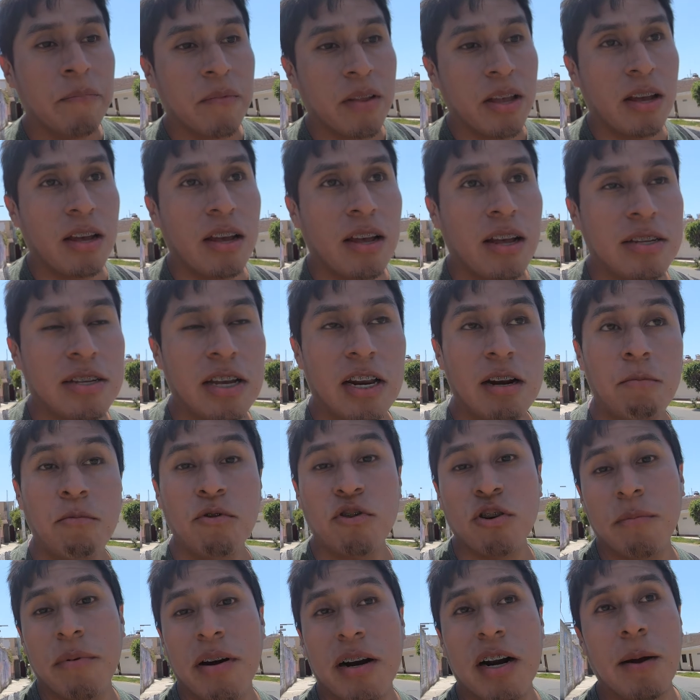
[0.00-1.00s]
eh, sale
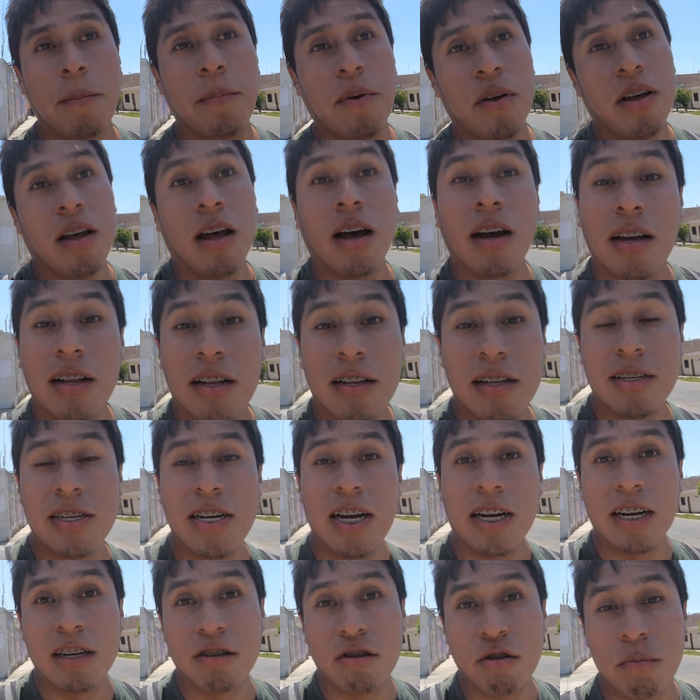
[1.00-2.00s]
mucho más rápido,
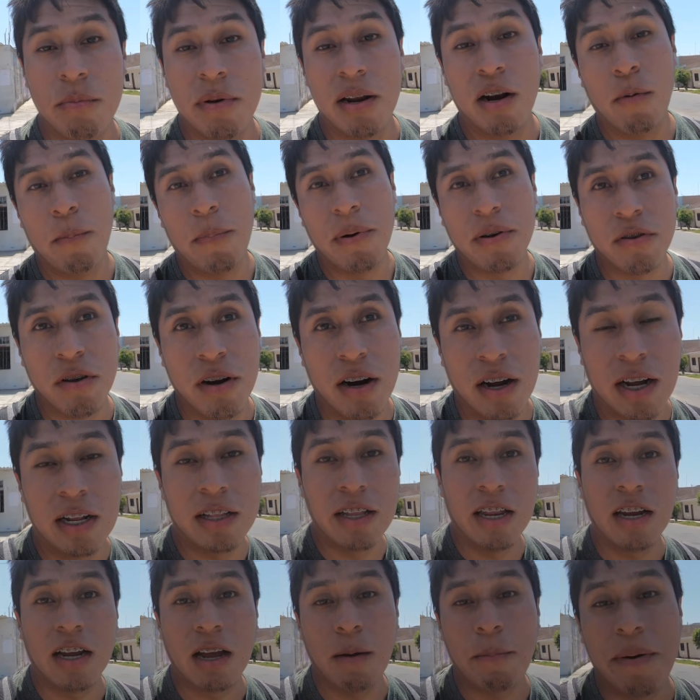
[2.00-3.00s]
ya que son menos personas que
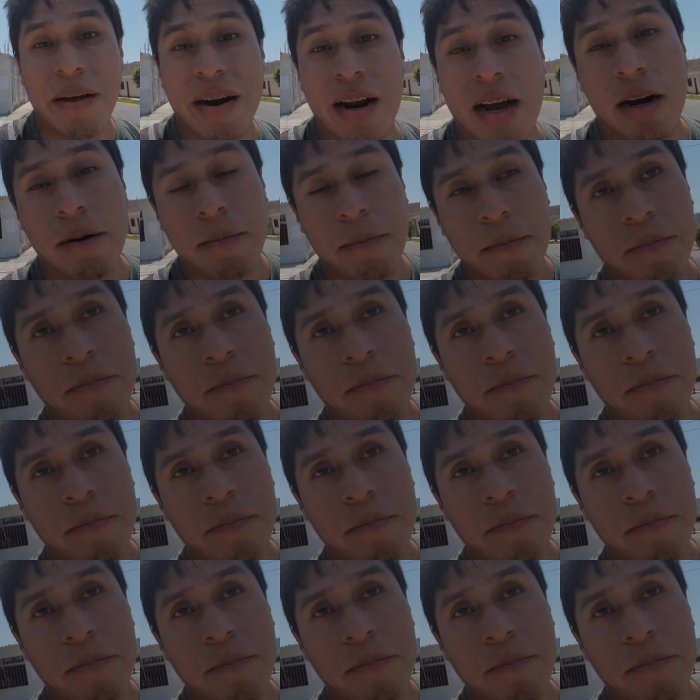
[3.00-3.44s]
tiene que esperar